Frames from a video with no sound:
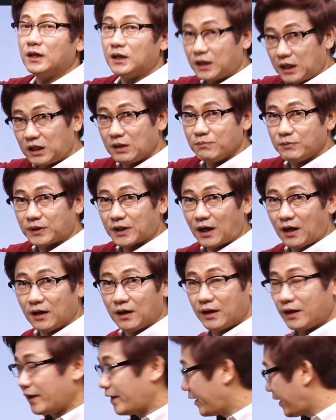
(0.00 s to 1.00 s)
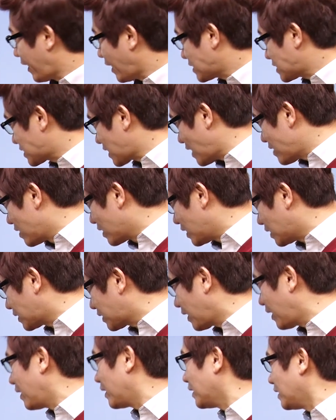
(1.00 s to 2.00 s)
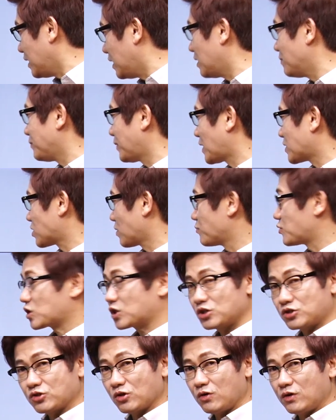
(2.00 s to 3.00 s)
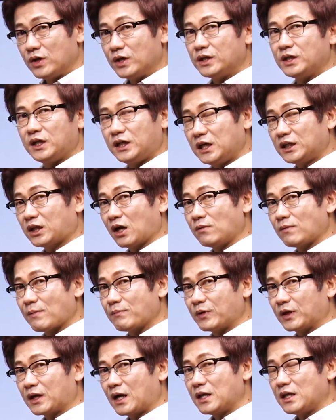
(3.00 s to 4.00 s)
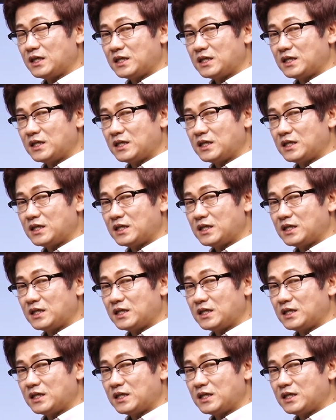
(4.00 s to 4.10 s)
1입니다. x가 0일 때 1입니다. 점 찍히죠? 1일 때 얼마입니까?